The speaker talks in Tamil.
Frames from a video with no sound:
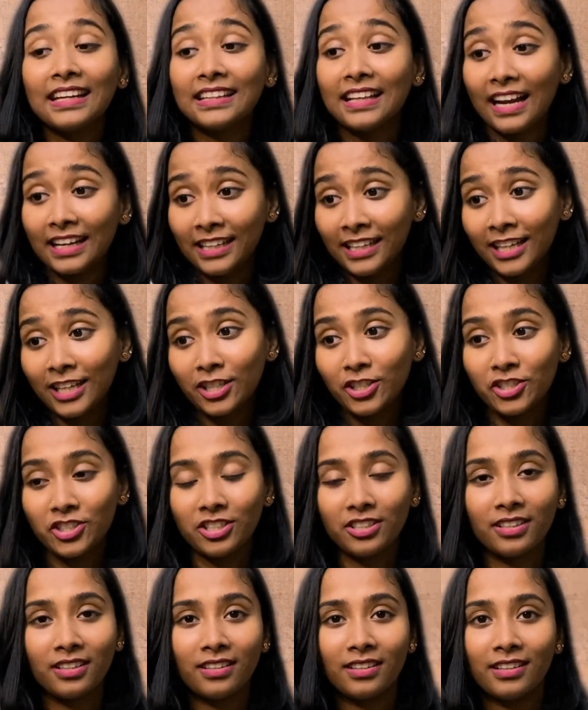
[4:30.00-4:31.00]
இது
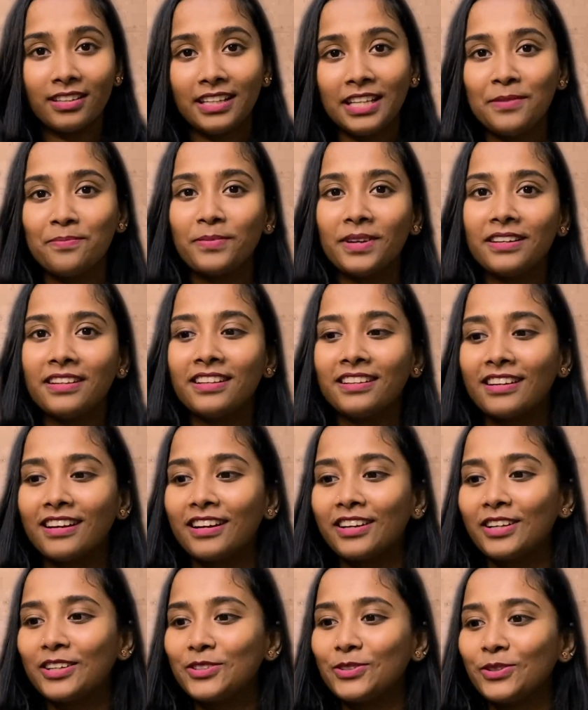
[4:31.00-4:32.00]
அட்டிகல்ச்சர் டீம்
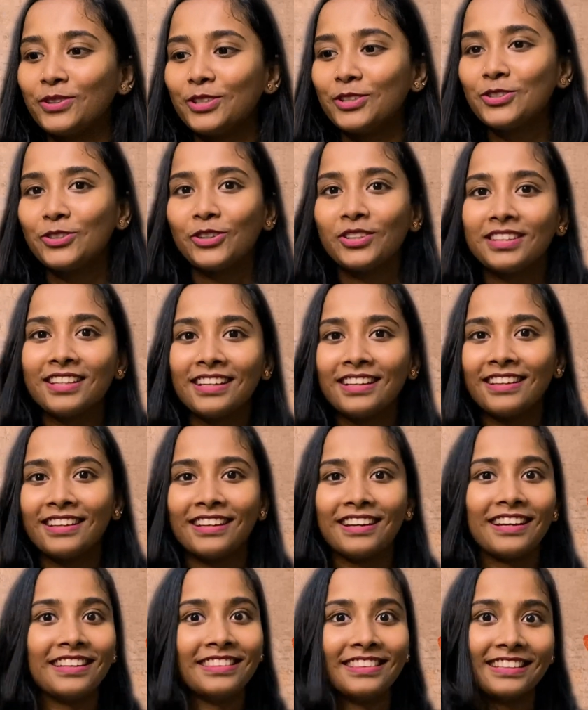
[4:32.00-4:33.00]
பண்ணியிருக்காங்க ஸோ இந்த ஜொர்த்தலை
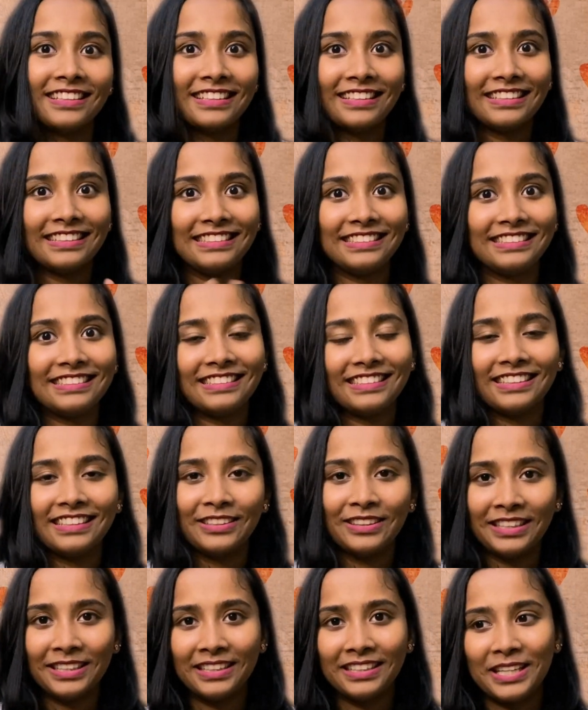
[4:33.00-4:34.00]
அந்த
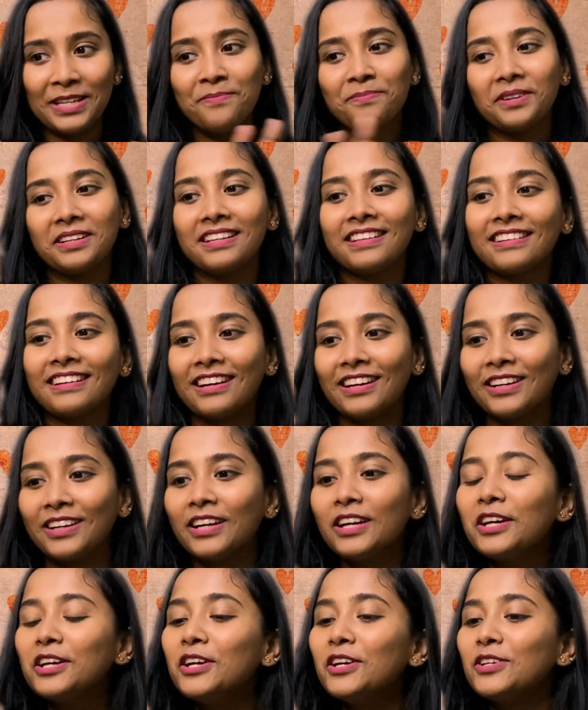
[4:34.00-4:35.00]
அந்த டீம் பண்ணியிருக்காங்க
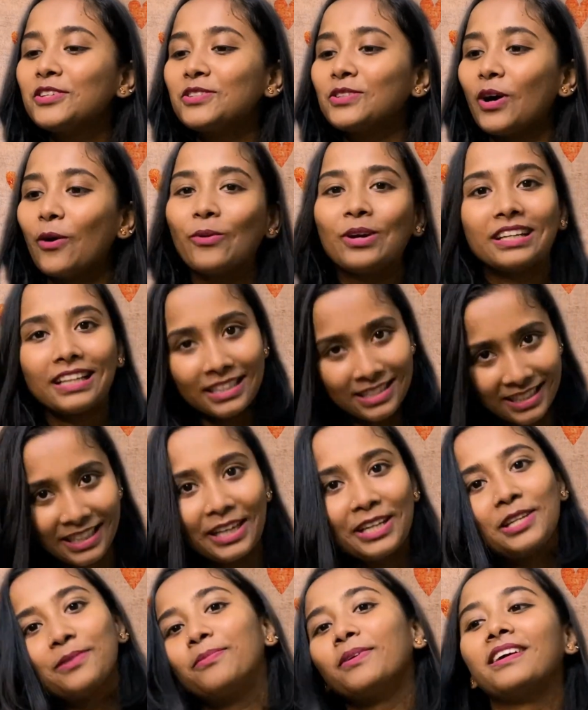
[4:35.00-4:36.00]
ஸோ அவங்க டச்
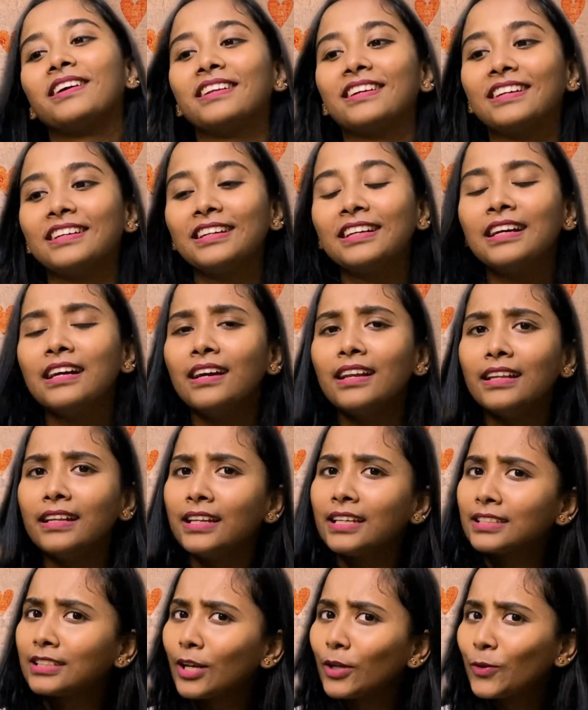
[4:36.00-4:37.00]
கண்டிப்பாக இருக்குது
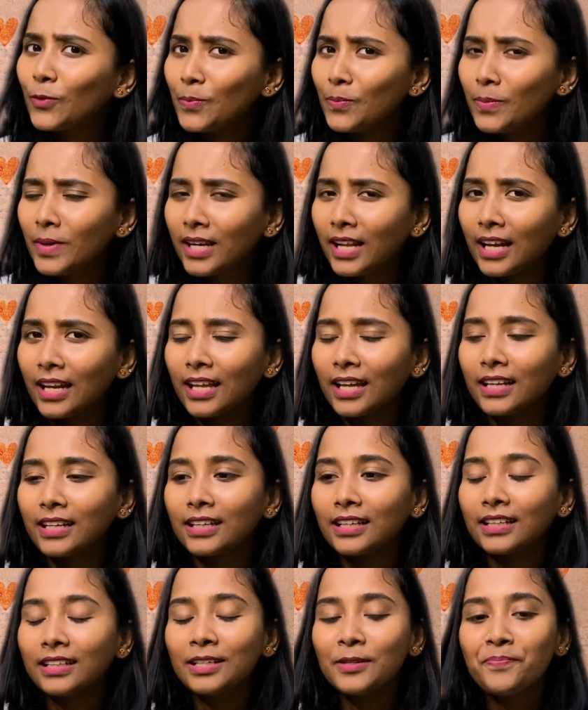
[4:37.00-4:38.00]
லிரிக்ஸ்லாம் ரொம்ப நல்லா
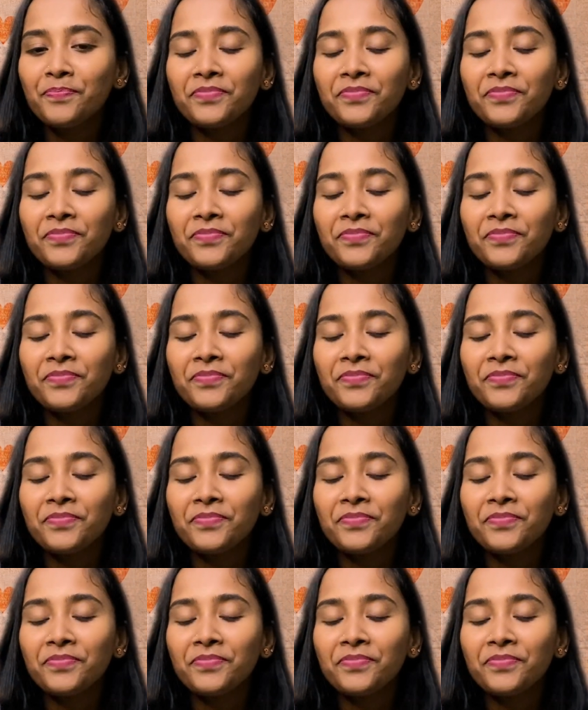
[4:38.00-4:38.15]
இருக்குது